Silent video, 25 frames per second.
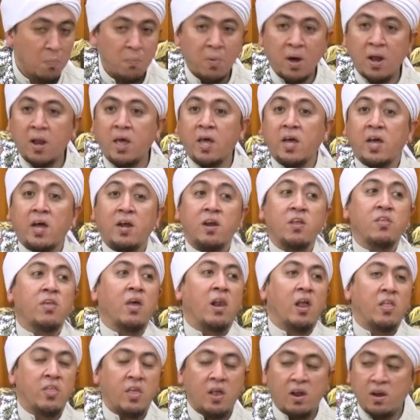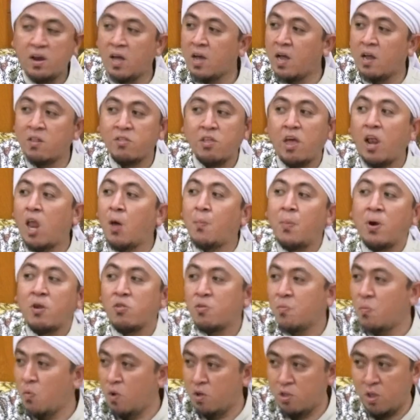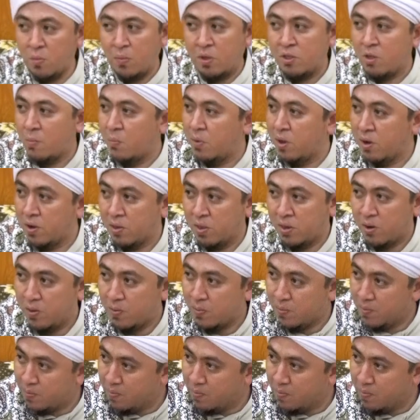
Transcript: malaikat di jalan-jalan akan salaman semua sama sama